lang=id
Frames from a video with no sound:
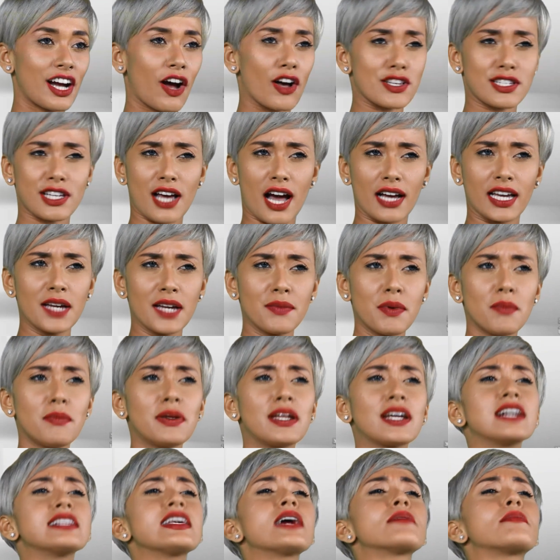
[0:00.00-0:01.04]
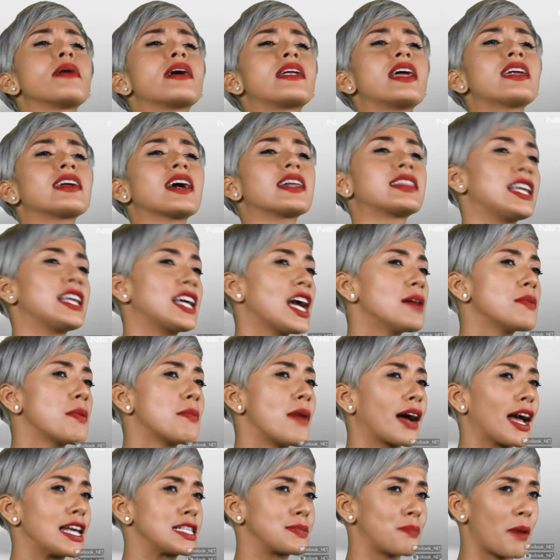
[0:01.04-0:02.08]
Kaos kaki memberi kenyamanan
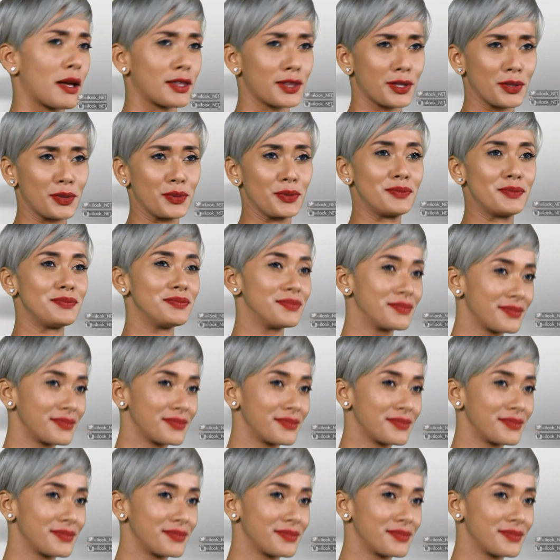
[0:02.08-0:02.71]
ketika memakai sepatu.